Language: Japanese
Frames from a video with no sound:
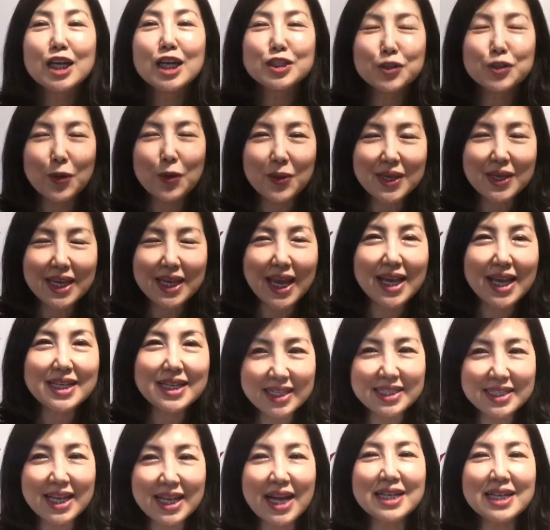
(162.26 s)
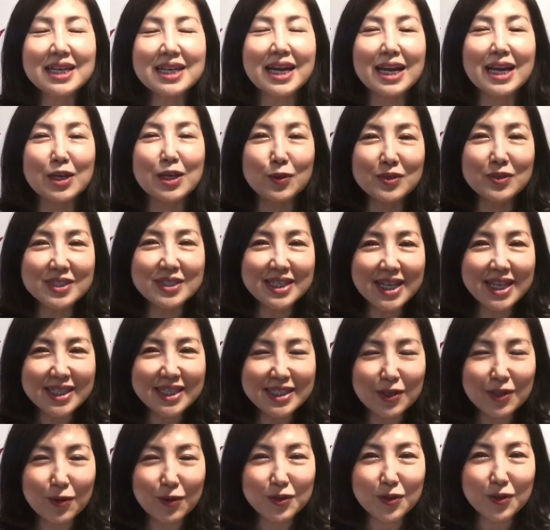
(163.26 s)
直径さんからよん
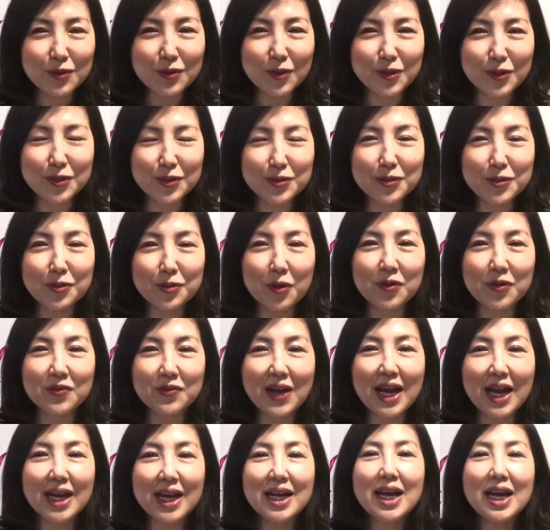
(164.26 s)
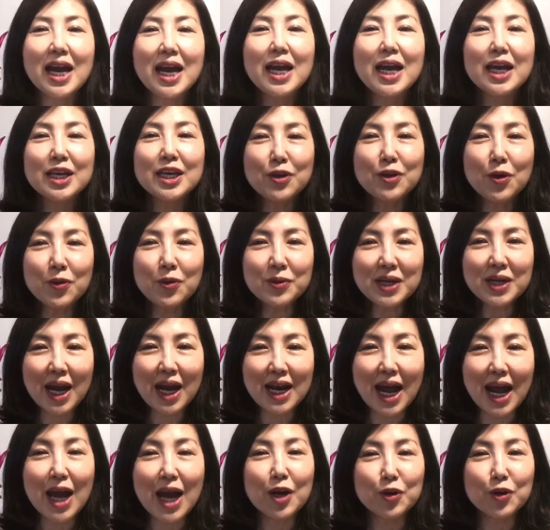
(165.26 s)
センチほどの球根はよんか
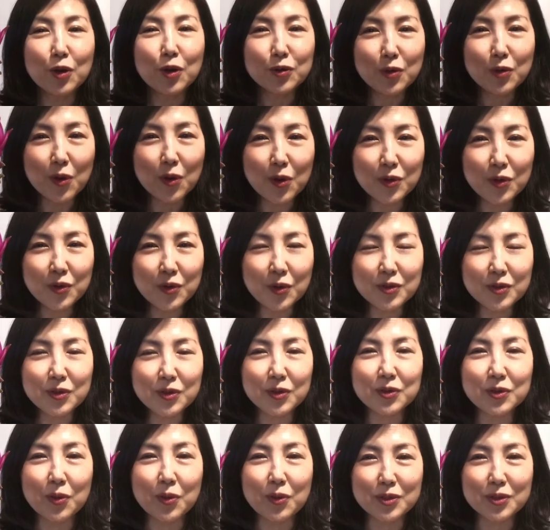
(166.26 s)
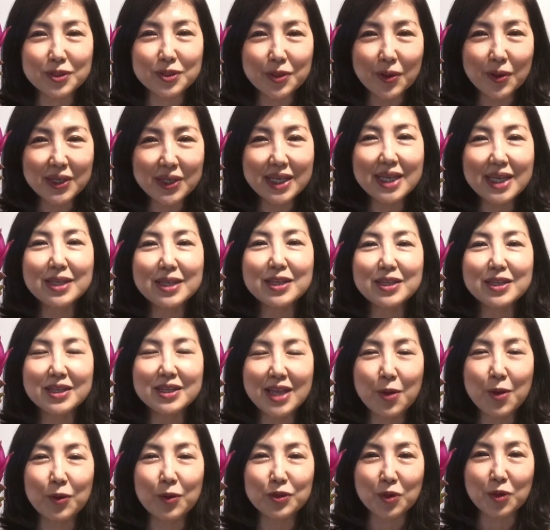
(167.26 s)
らろくほんほどの細い
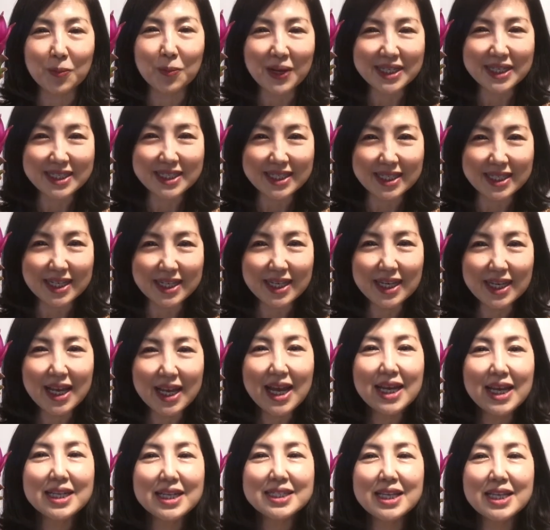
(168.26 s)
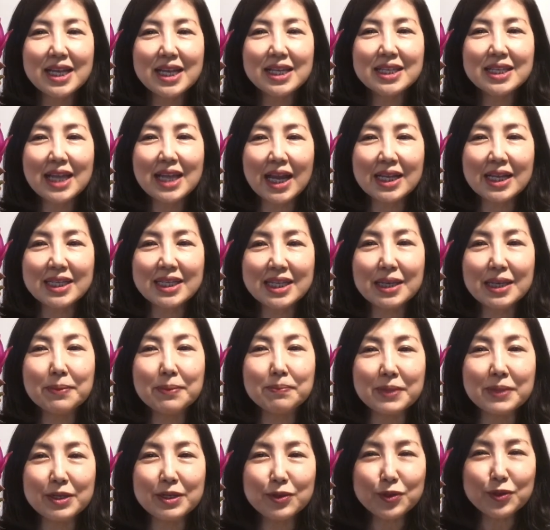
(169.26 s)
根を伸ばし、先端に
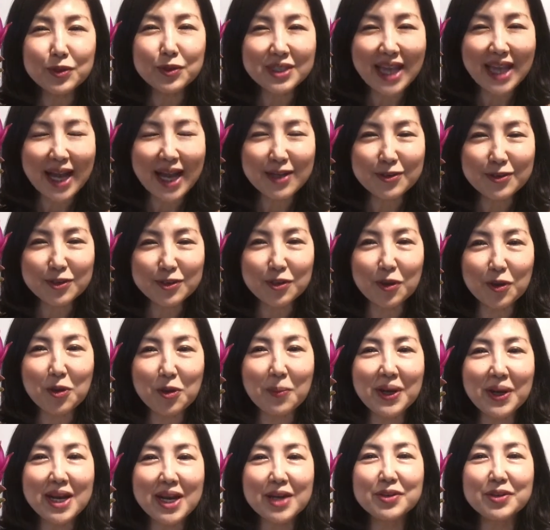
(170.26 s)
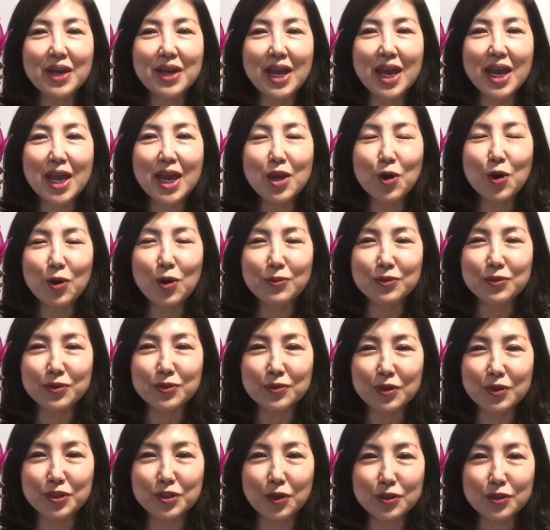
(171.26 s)
ミルクタンクと呼ばれる栄養分
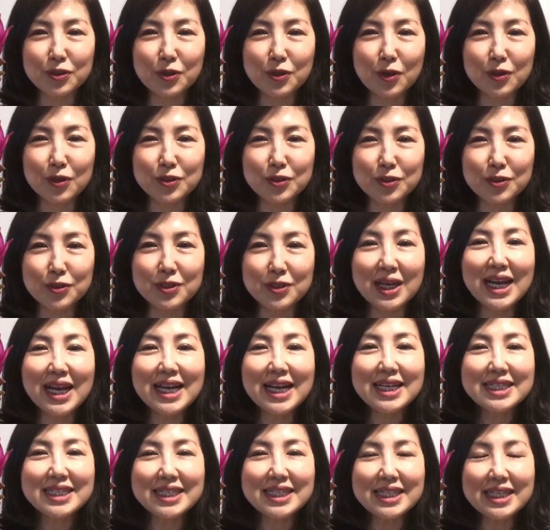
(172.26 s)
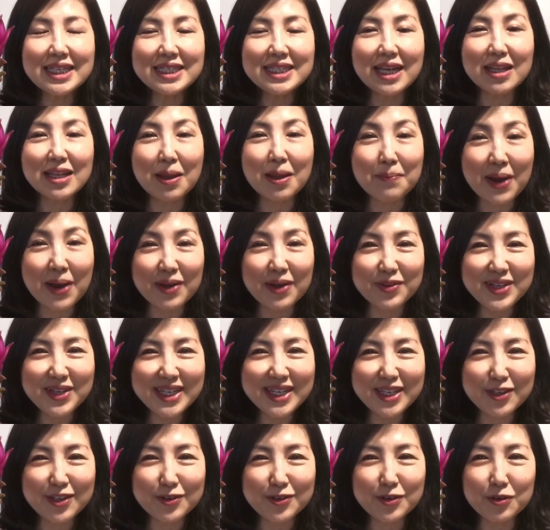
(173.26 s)
を貯蔵する小さな丸い
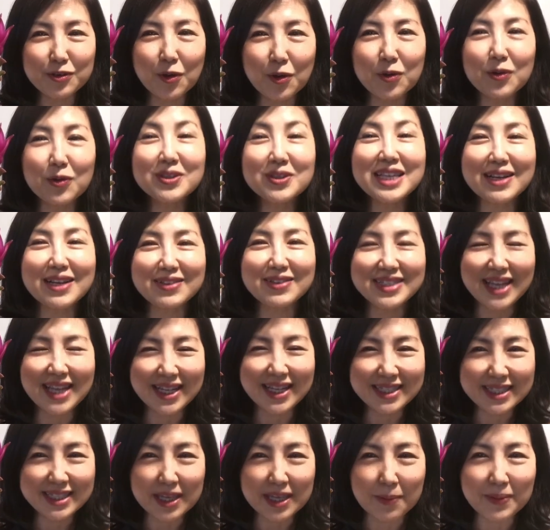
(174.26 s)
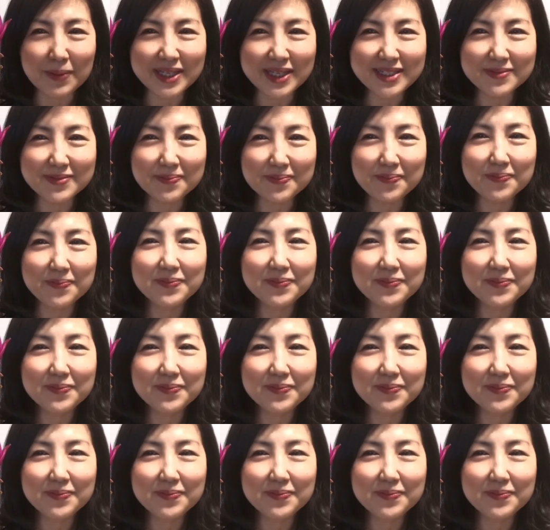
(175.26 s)
球根をたくさんつけます。